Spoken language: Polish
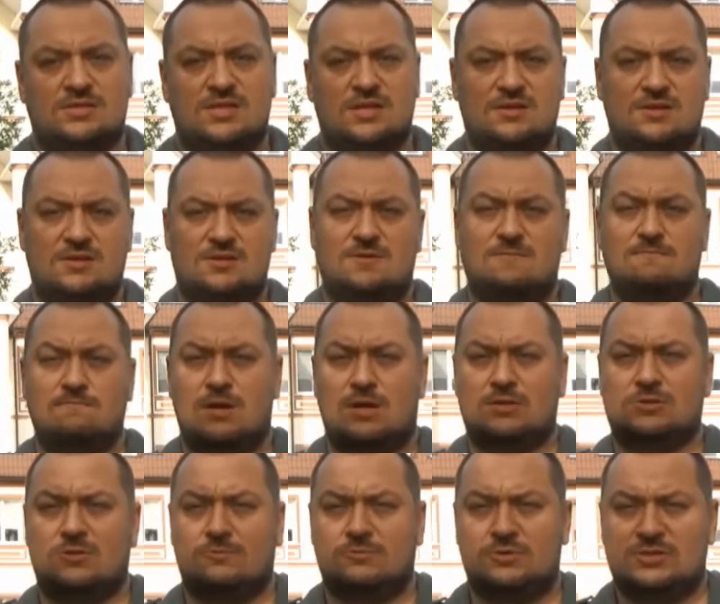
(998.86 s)
ceny
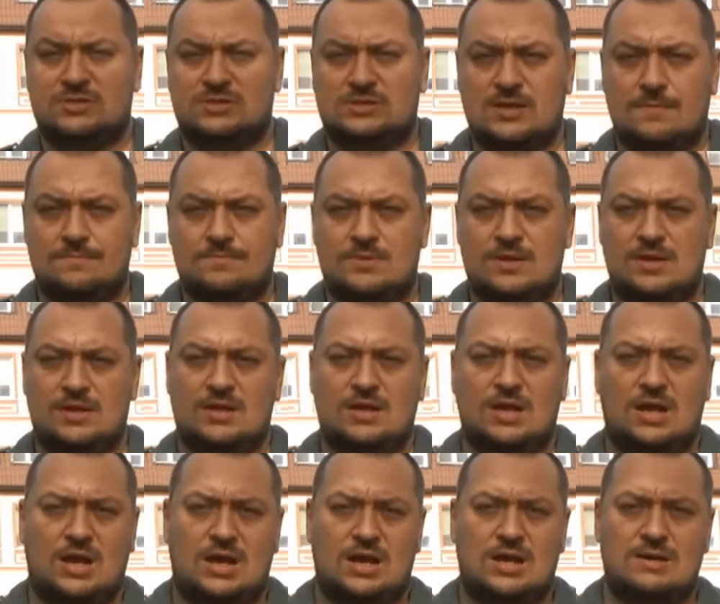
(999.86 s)
bardzo przystępne,
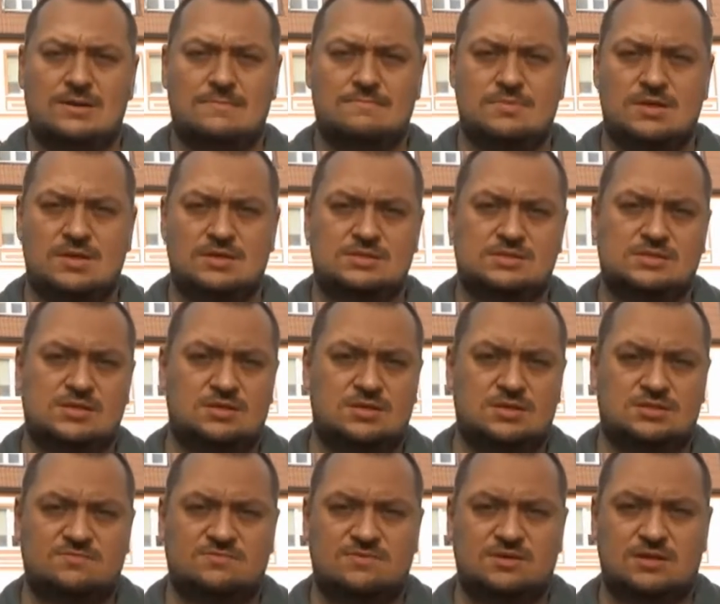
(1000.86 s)
a miejsce
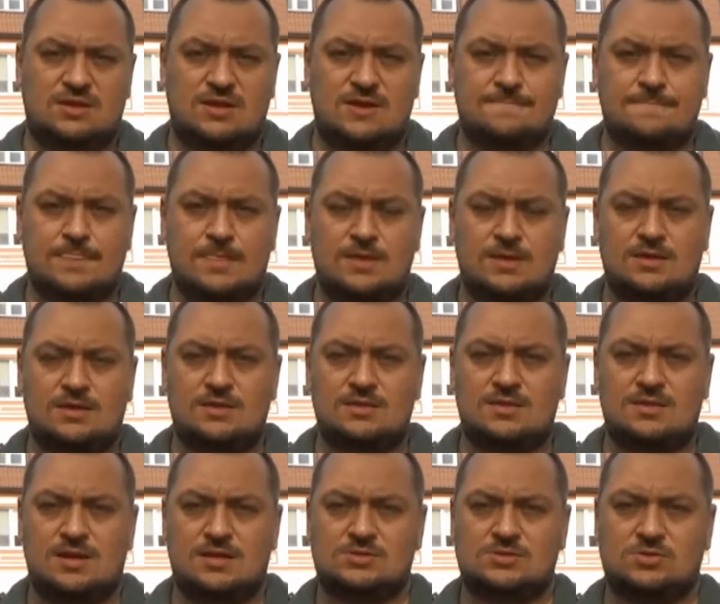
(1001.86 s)
niezwykle
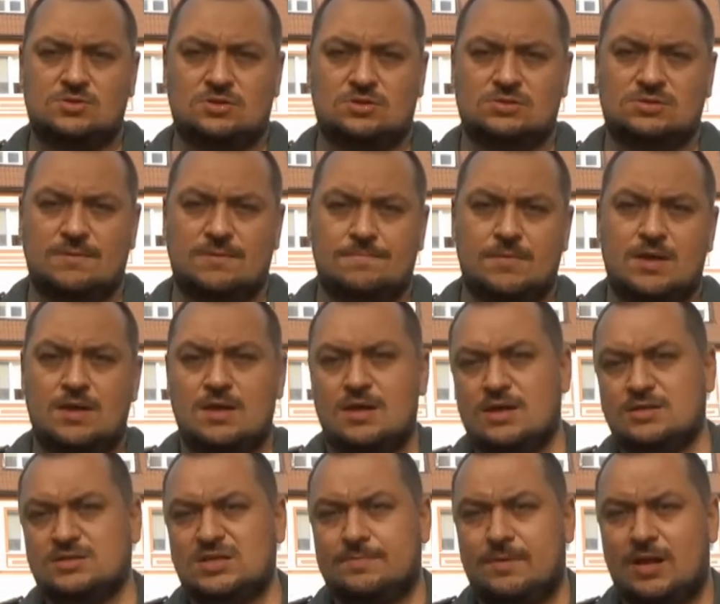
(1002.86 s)
interesujące.
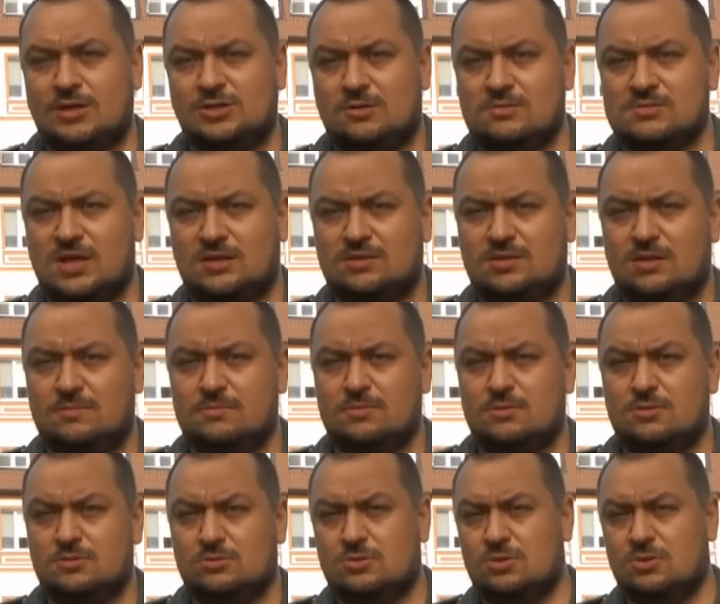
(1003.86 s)
Zapraszam zatem
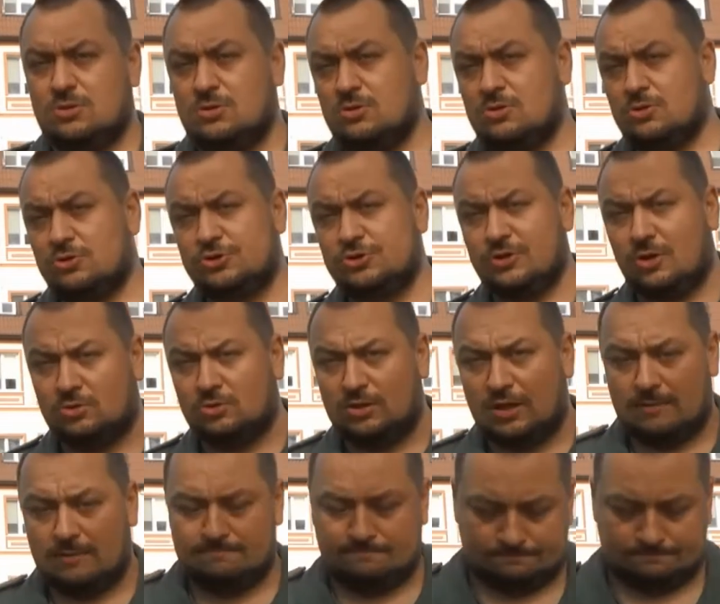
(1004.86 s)
do
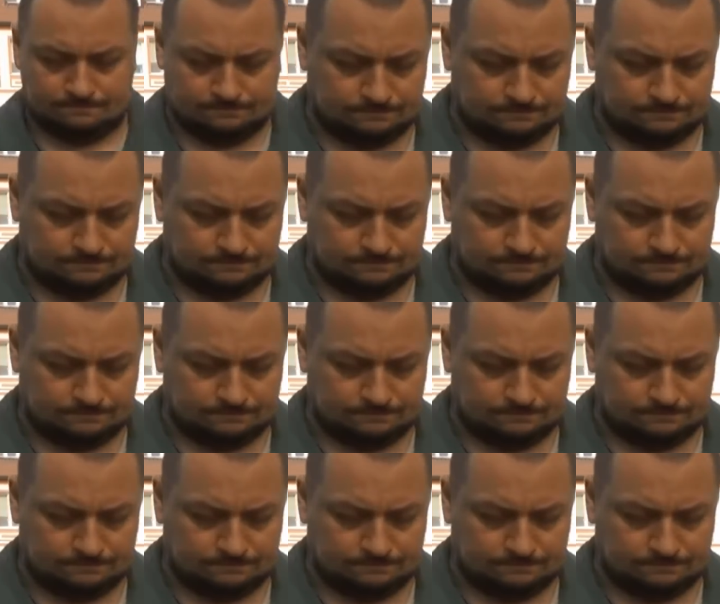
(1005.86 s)
środka.